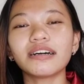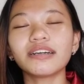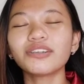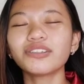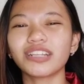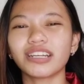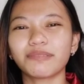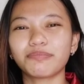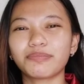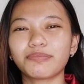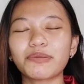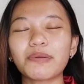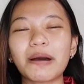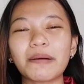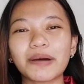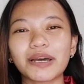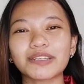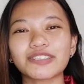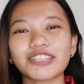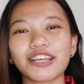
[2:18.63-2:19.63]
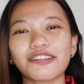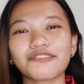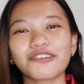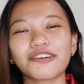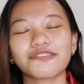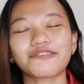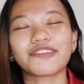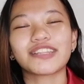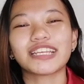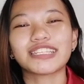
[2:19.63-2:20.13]
Ayun na, bumaba yung
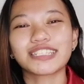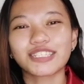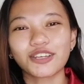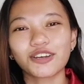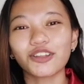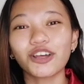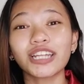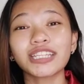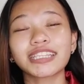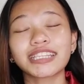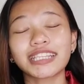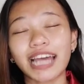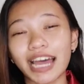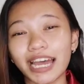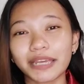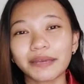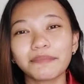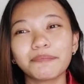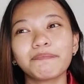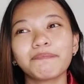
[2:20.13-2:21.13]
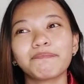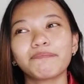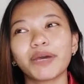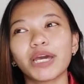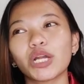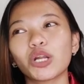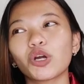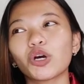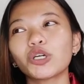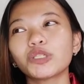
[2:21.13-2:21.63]
self-confidence ko that time.
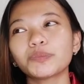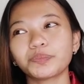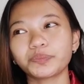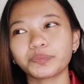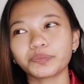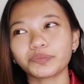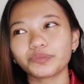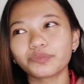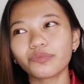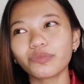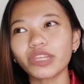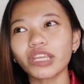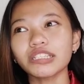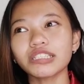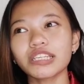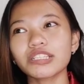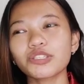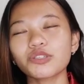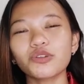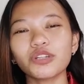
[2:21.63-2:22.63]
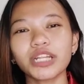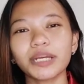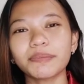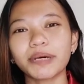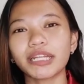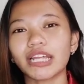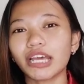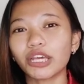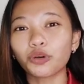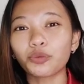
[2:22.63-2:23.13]
Pero, sa school
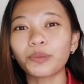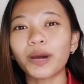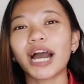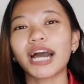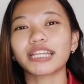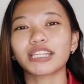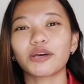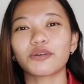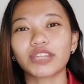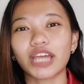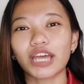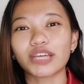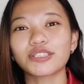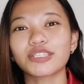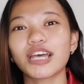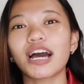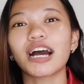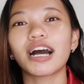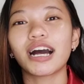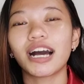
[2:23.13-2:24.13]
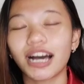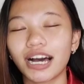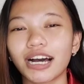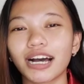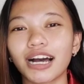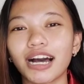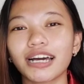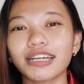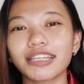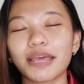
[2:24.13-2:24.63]
naman ay humahataw tayo sa
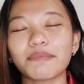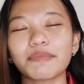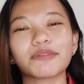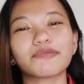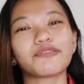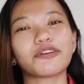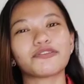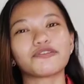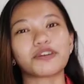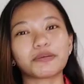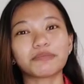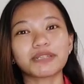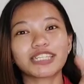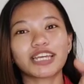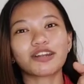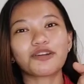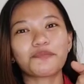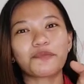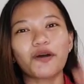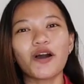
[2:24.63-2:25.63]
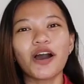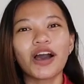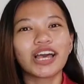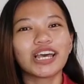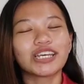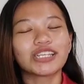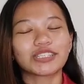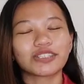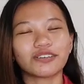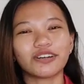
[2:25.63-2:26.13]
uh, academic performance. Ano po?
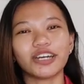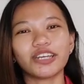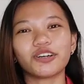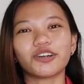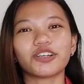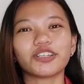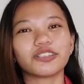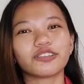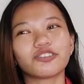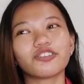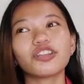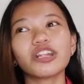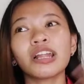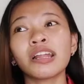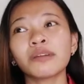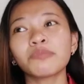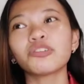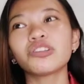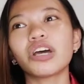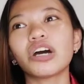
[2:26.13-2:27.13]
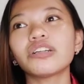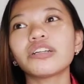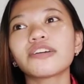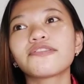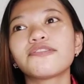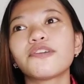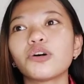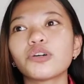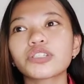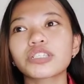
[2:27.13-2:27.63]
So, ayun. Doon na lang muna ako
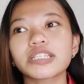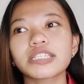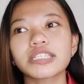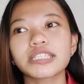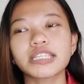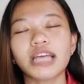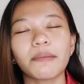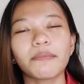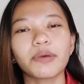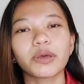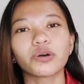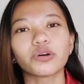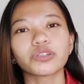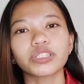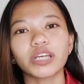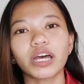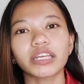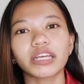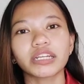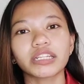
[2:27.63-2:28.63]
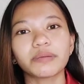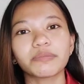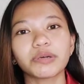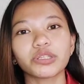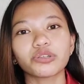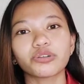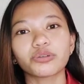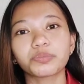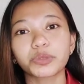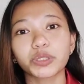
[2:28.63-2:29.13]
nag-focus kasi sabi ko, sayang
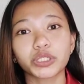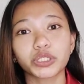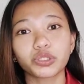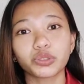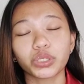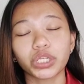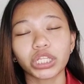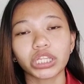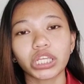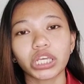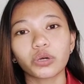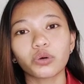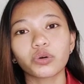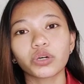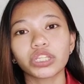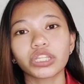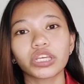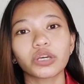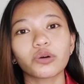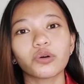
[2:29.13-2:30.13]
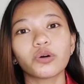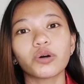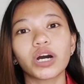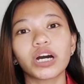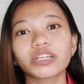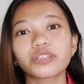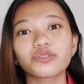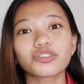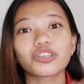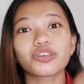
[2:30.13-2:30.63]
naman yung opportunity kung hindi ko
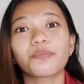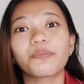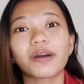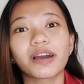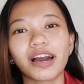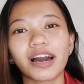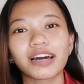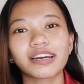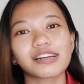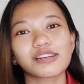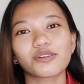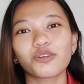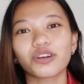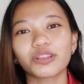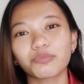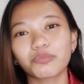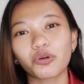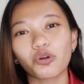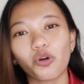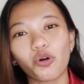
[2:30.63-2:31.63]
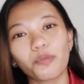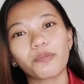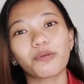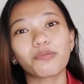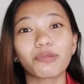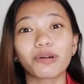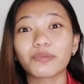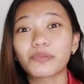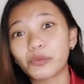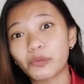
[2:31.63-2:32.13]
uh, ayusin yung pag-aaral ko at puro
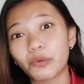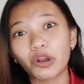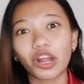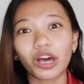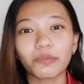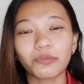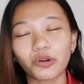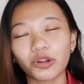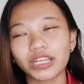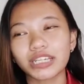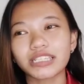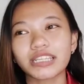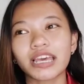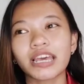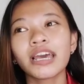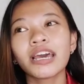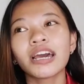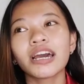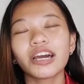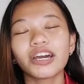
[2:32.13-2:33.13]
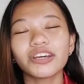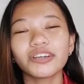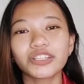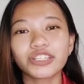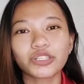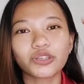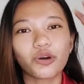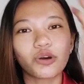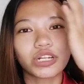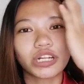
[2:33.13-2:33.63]
pagbubulakbol kasi ngayon,
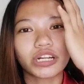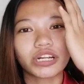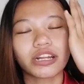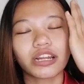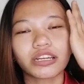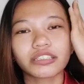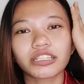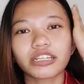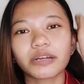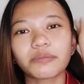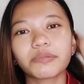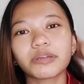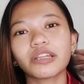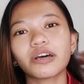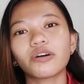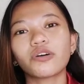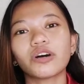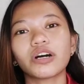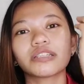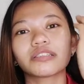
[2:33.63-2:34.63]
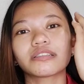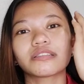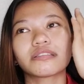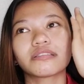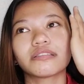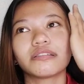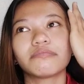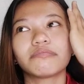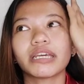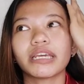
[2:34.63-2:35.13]
scholar lang din naman ako at
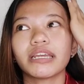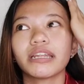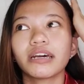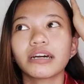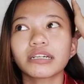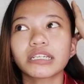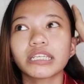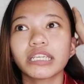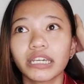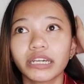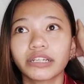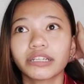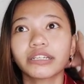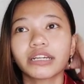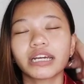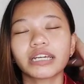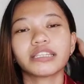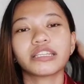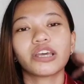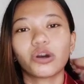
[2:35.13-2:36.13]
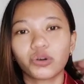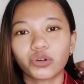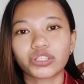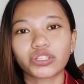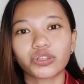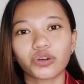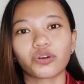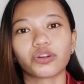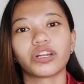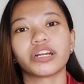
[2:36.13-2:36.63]
may ilang year na hindi ako
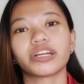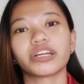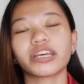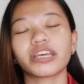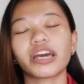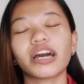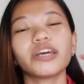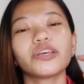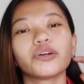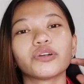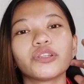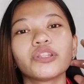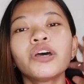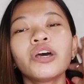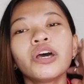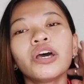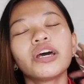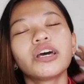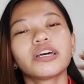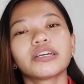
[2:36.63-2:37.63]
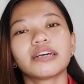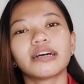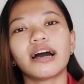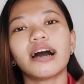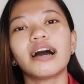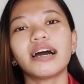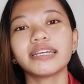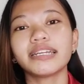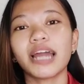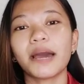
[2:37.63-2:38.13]
scholar. Kaya, ayun.
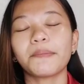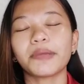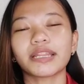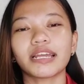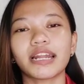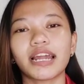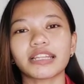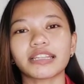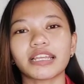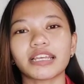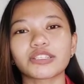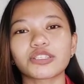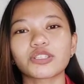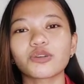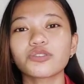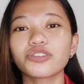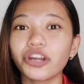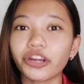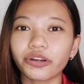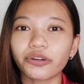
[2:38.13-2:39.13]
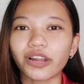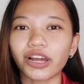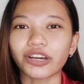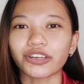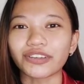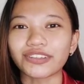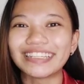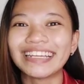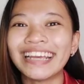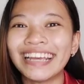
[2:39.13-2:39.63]
Uh, hinapit na natin. So, share ko lang
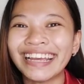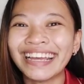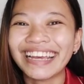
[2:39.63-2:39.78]
yun.